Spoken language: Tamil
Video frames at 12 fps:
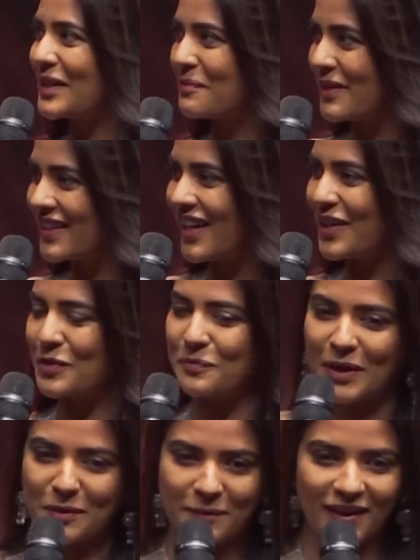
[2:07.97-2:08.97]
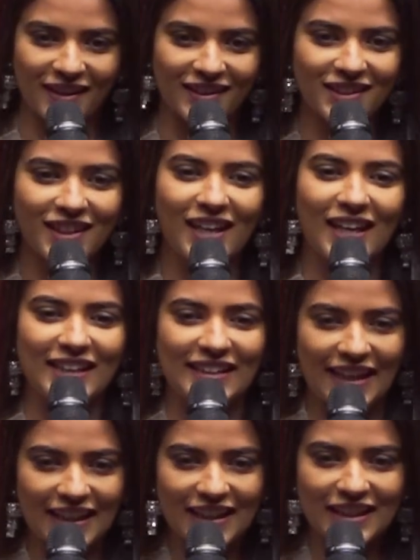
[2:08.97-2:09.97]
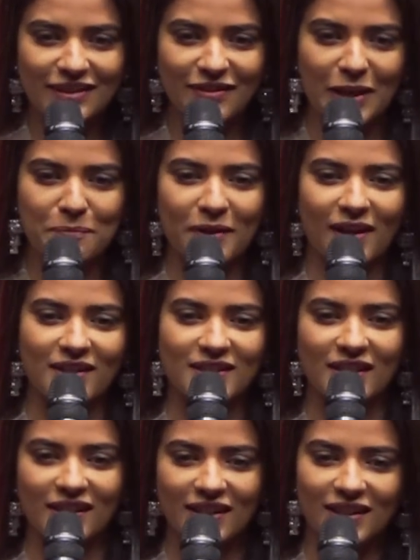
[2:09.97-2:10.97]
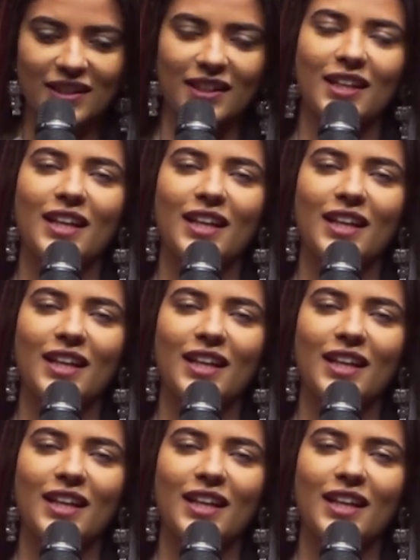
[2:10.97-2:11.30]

நிறைய பேர் ஆர்வமாக இருப்பாங்கன்னு எனக்கு இந்த வாய்ப்பு கிடச்சிருக்கு